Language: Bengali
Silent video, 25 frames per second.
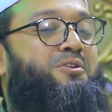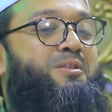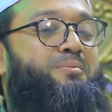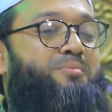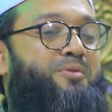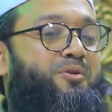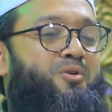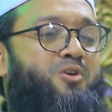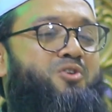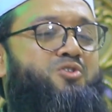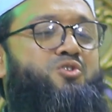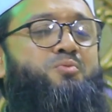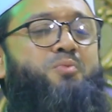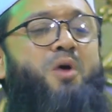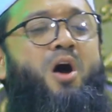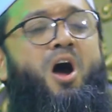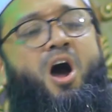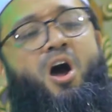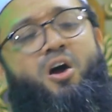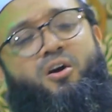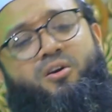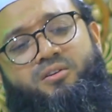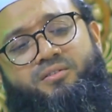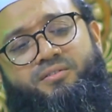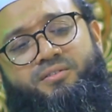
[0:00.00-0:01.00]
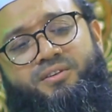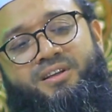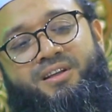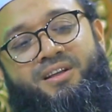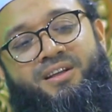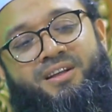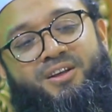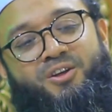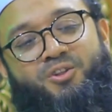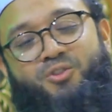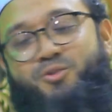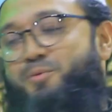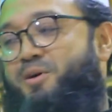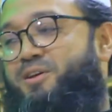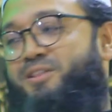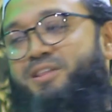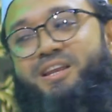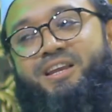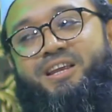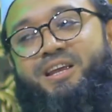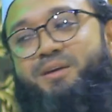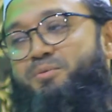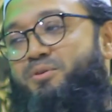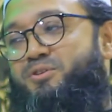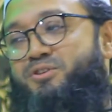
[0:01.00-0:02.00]
করতে পারে ও যুবক
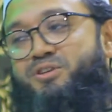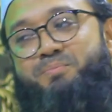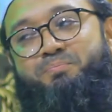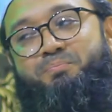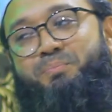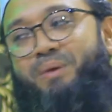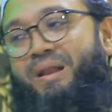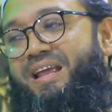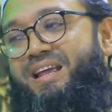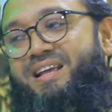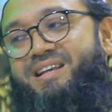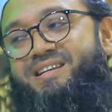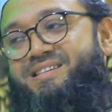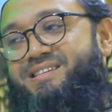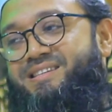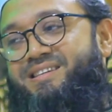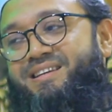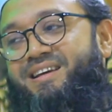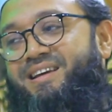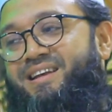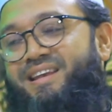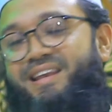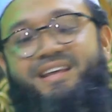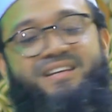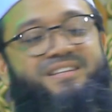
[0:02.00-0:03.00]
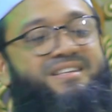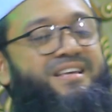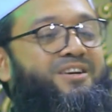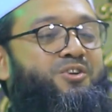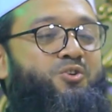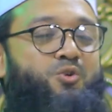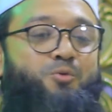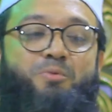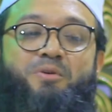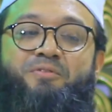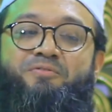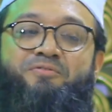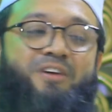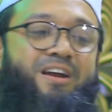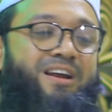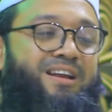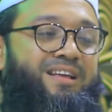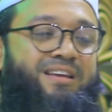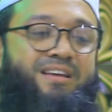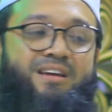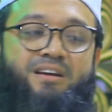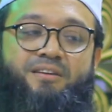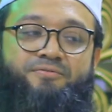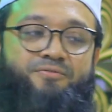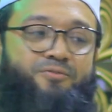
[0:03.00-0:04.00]
তোমাদেরকে বলছি প্লিজ লিসেন টু মি
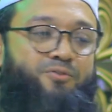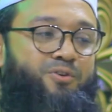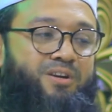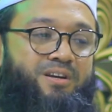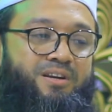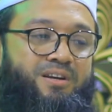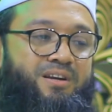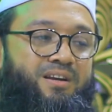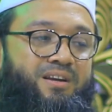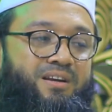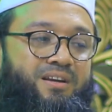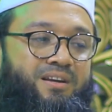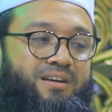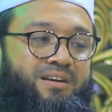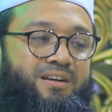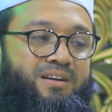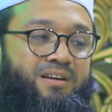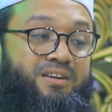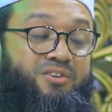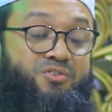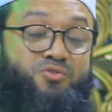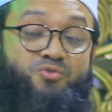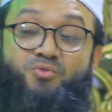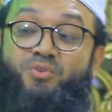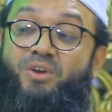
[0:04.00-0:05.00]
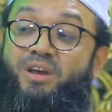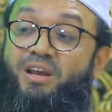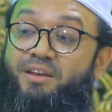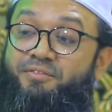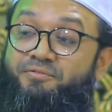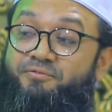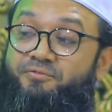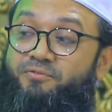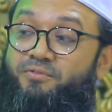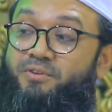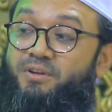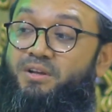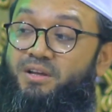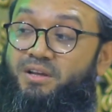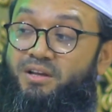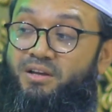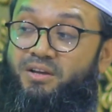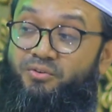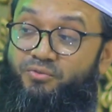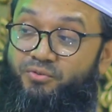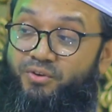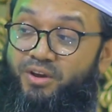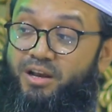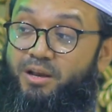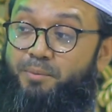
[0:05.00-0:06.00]
ভেরি কেয়ারফুলি ইটস রিয়েলি
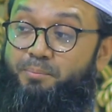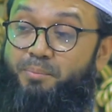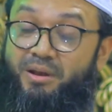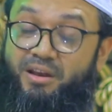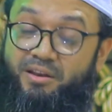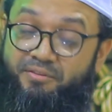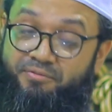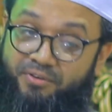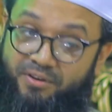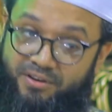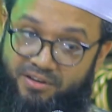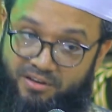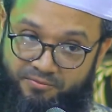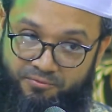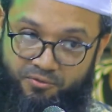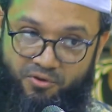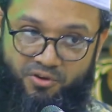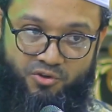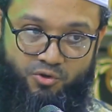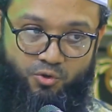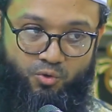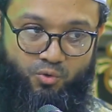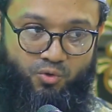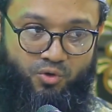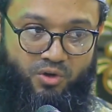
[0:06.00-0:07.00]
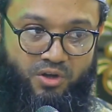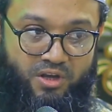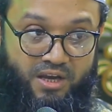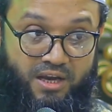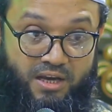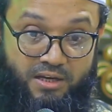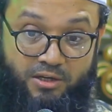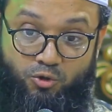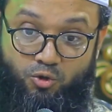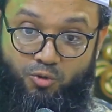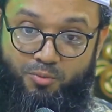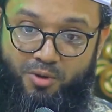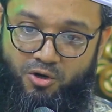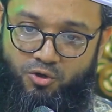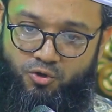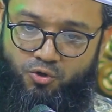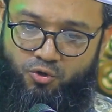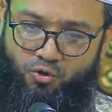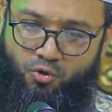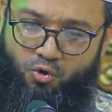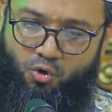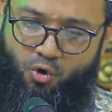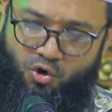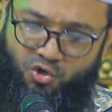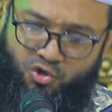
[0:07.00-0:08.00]
রিয়েলি বেনিফিটেড ফর ইউ এটা তোমার
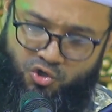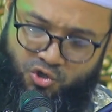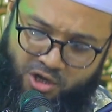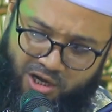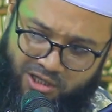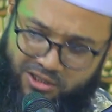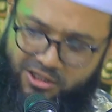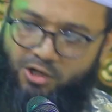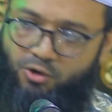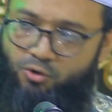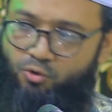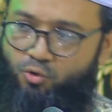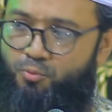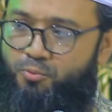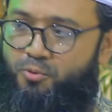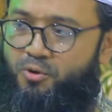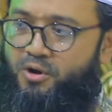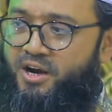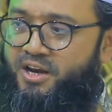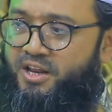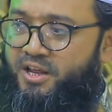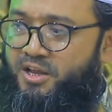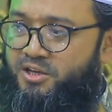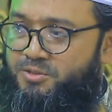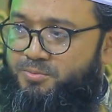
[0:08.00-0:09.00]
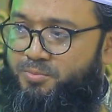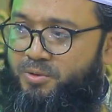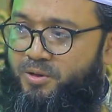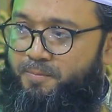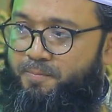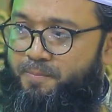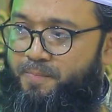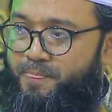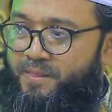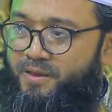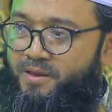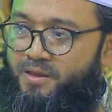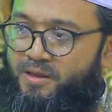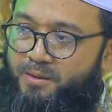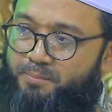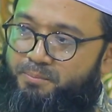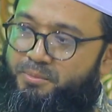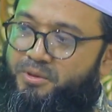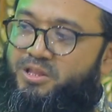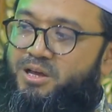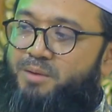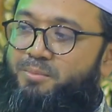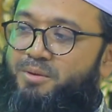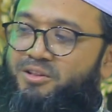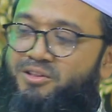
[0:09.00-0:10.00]
জন্য অসাধারণ উপকারে আসবে
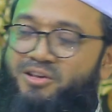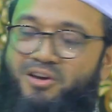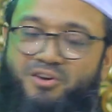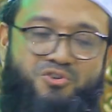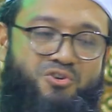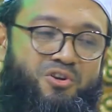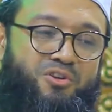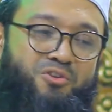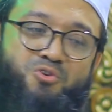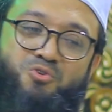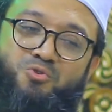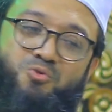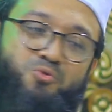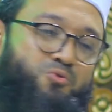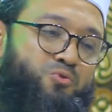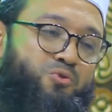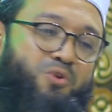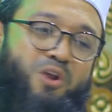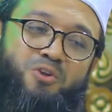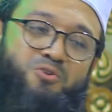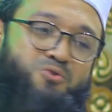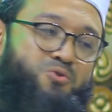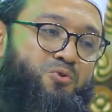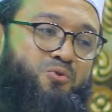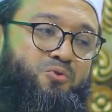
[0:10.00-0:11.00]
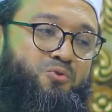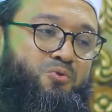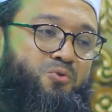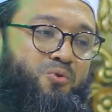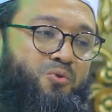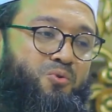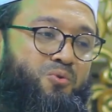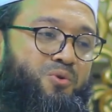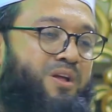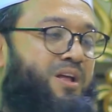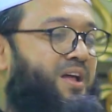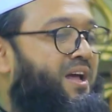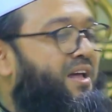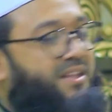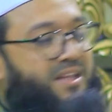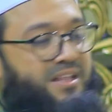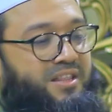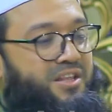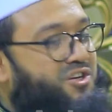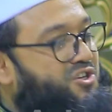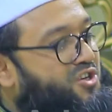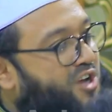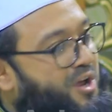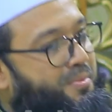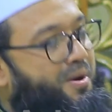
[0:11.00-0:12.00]
পিতামাতার সাথে সুন্দর আচরণ করো
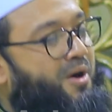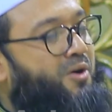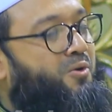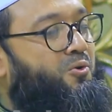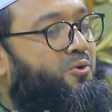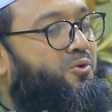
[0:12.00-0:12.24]
তাদের সেবা